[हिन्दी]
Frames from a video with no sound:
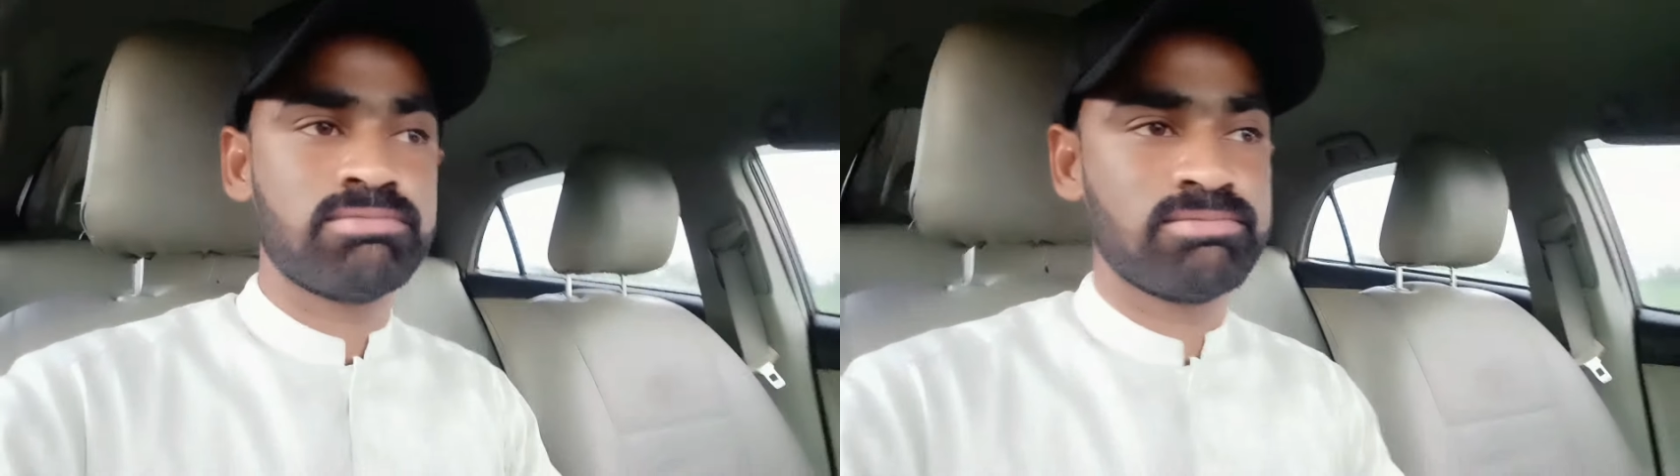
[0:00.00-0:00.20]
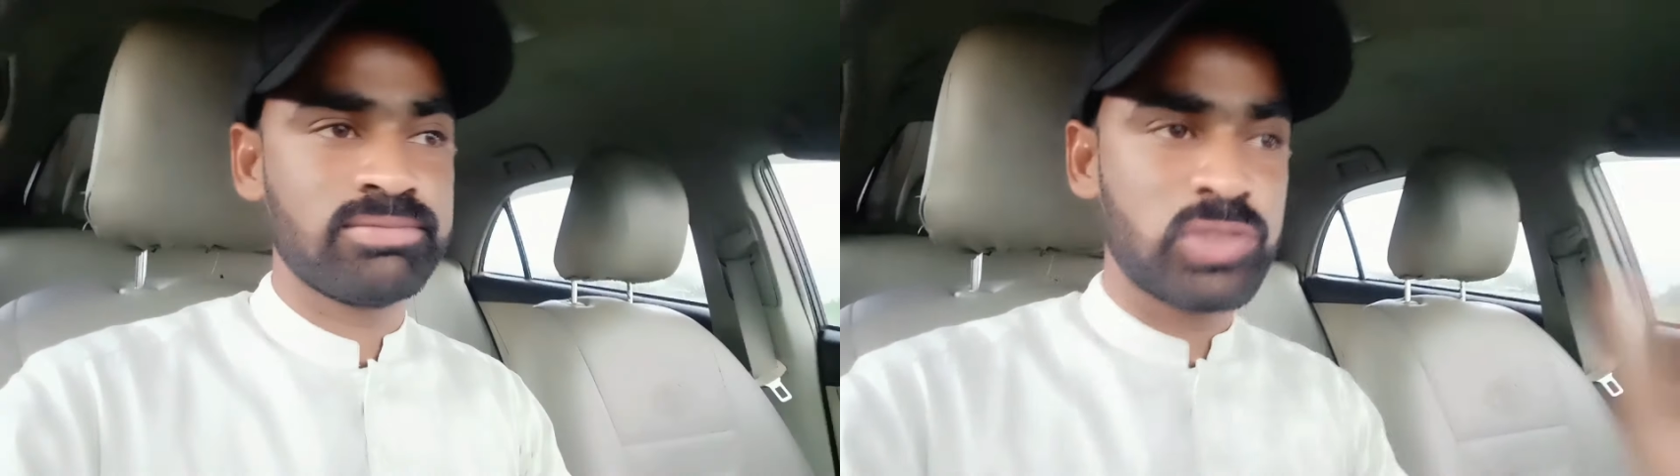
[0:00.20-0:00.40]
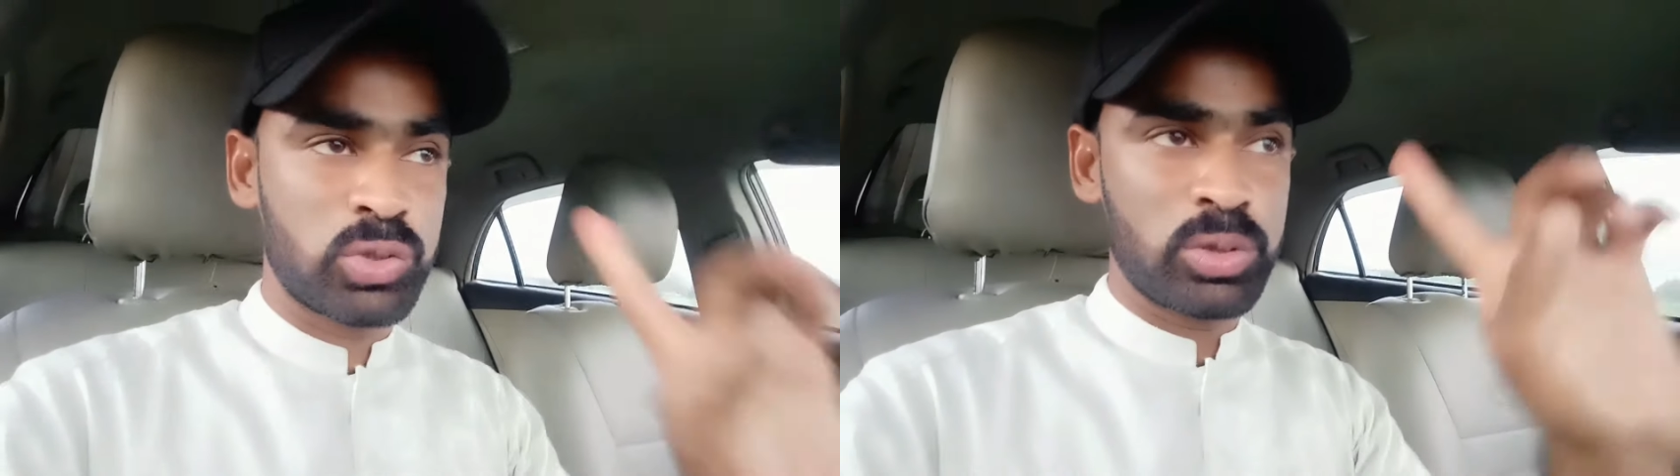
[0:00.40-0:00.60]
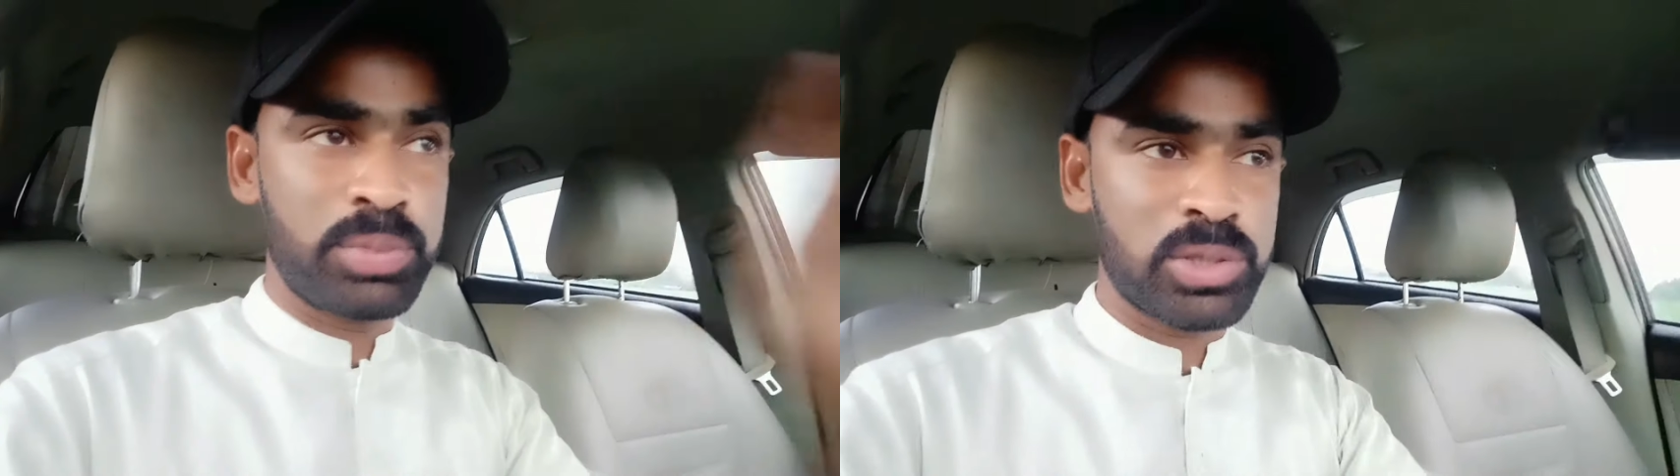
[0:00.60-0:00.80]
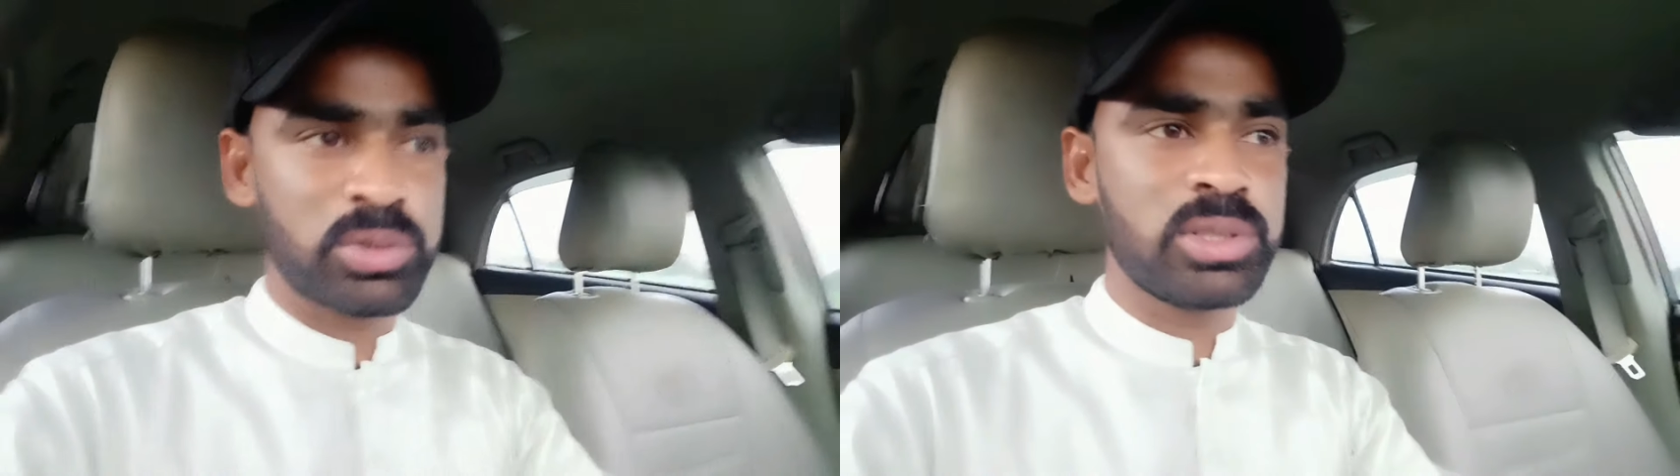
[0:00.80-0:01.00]
सुई पे सुई
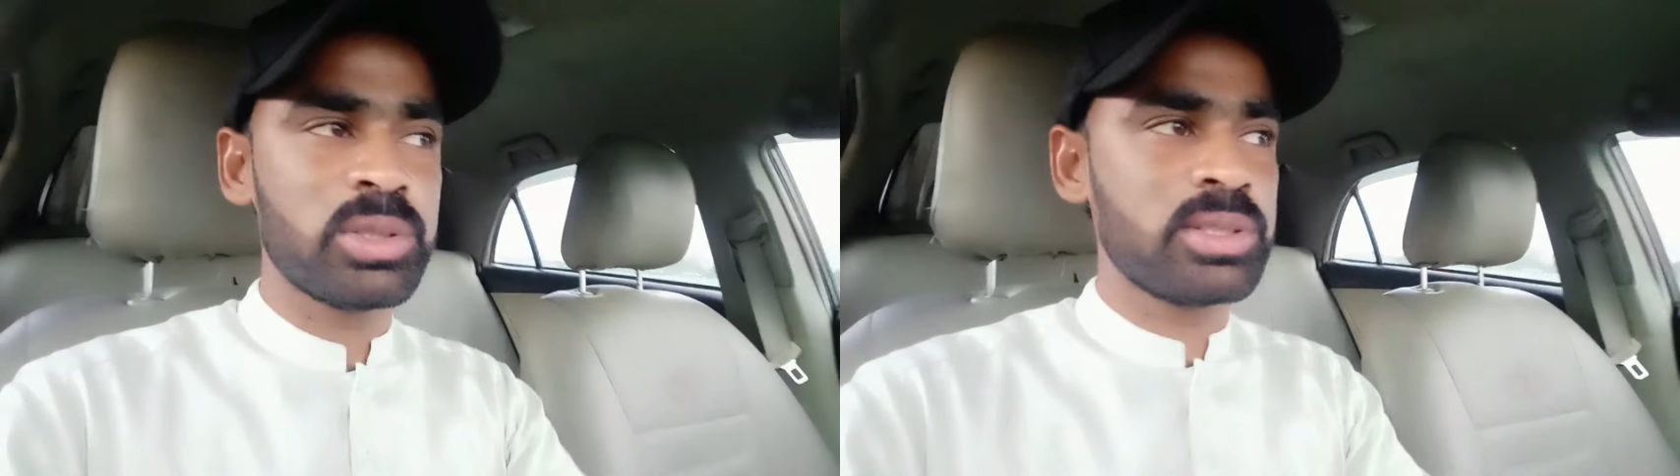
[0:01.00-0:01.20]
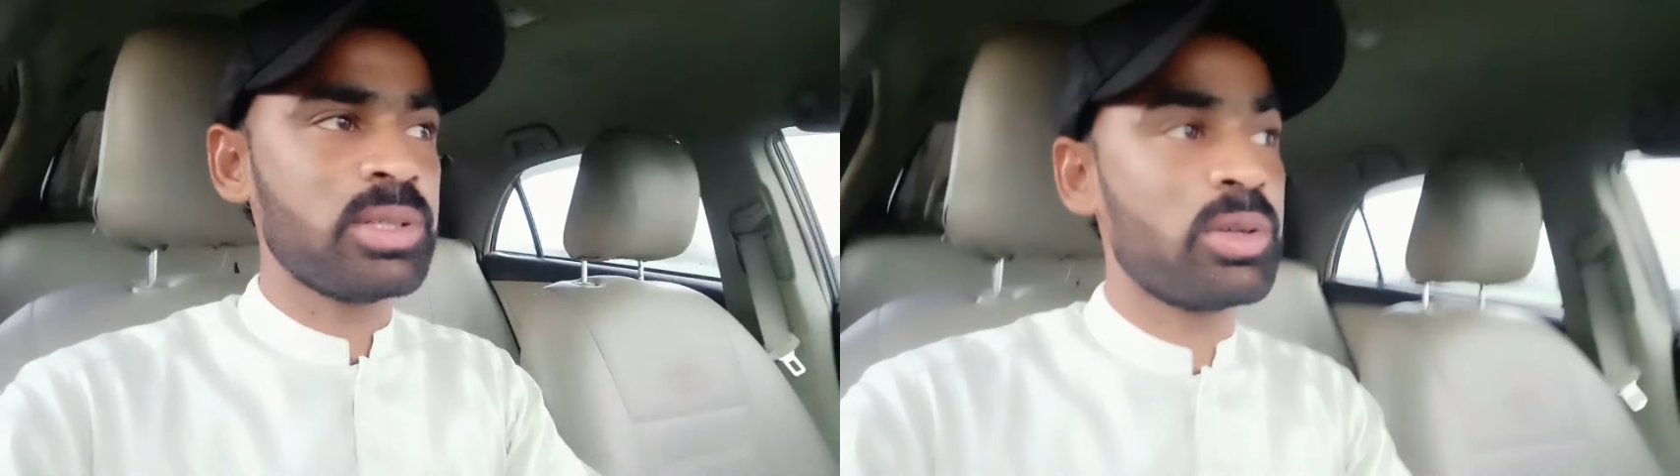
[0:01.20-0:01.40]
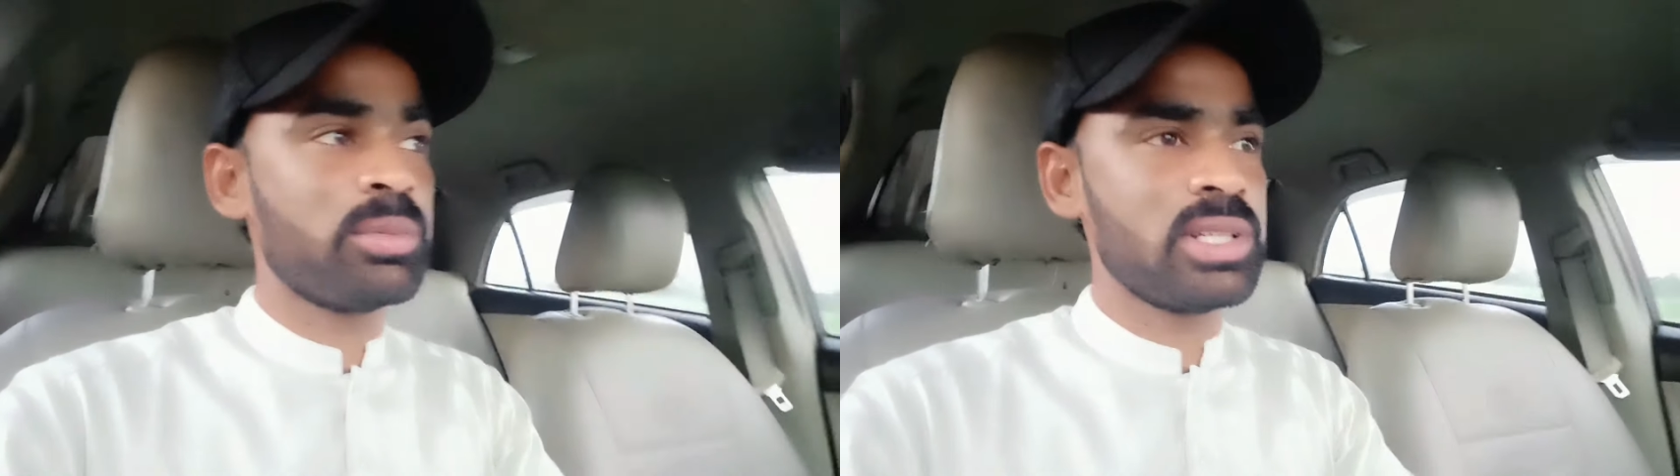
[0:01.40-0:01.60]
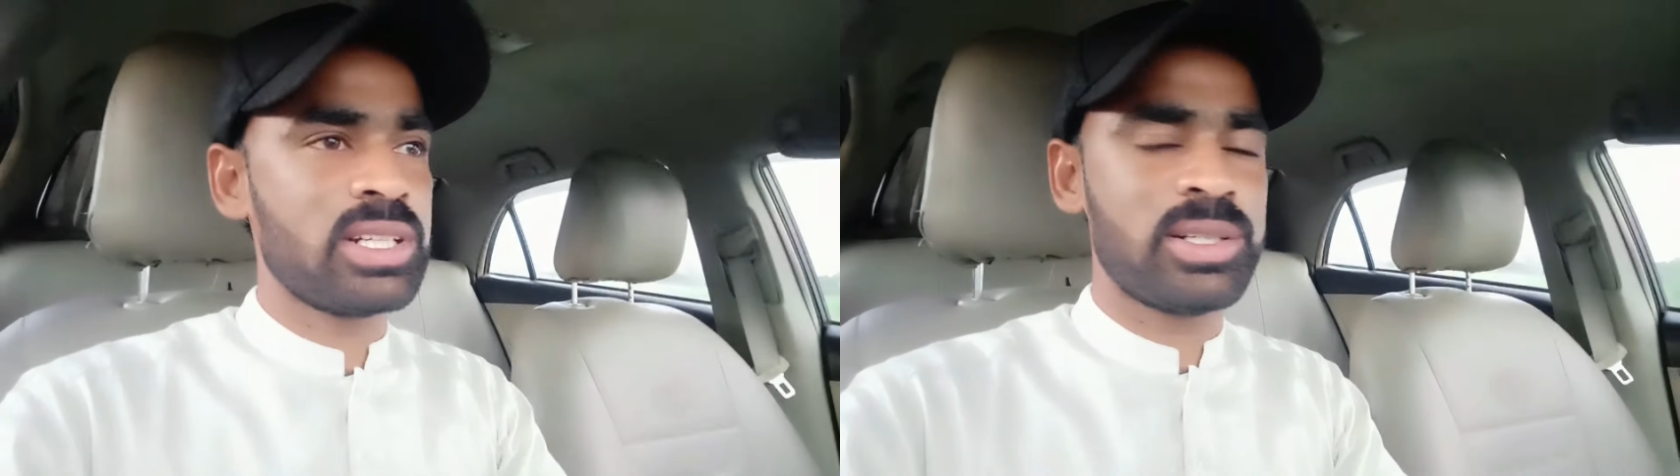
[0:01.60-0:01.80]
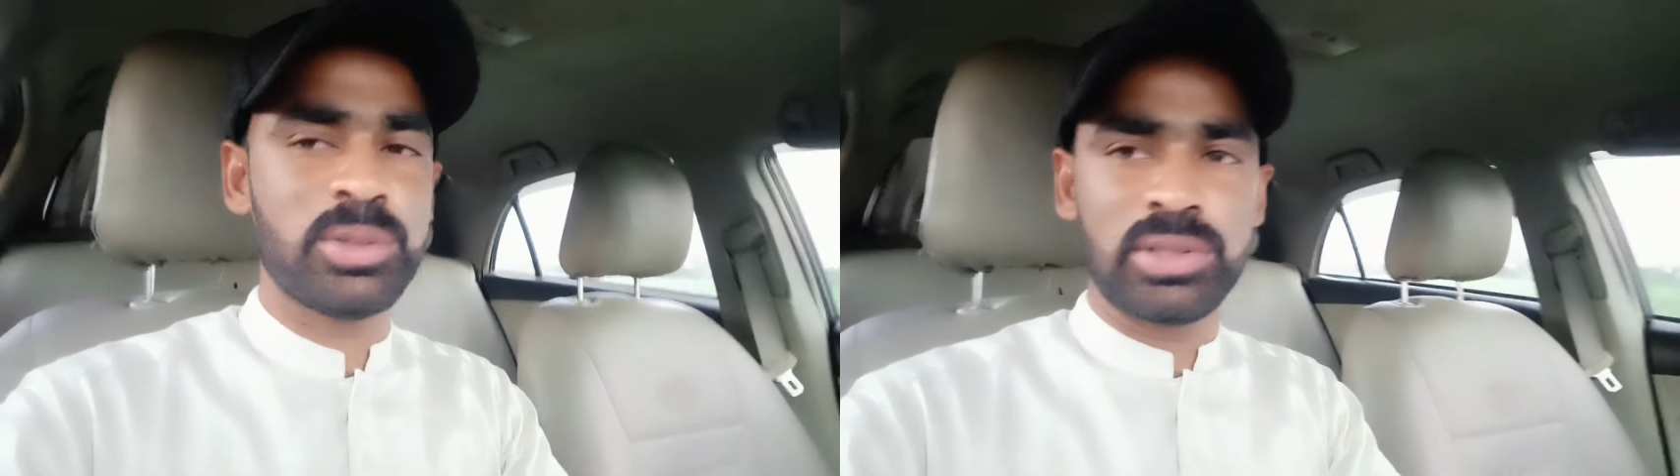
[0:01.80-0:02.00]
होती और मैं यहाँ होता